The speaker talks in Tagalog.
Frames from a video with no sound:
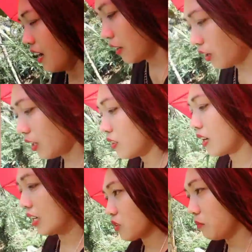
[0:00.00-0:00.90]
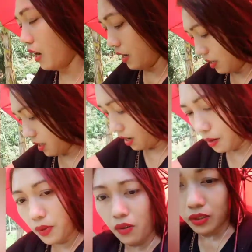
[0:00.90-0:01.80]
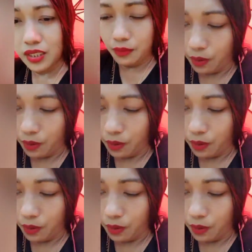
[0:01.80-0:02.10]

Ano na ito guys? Umaga. Anong oras na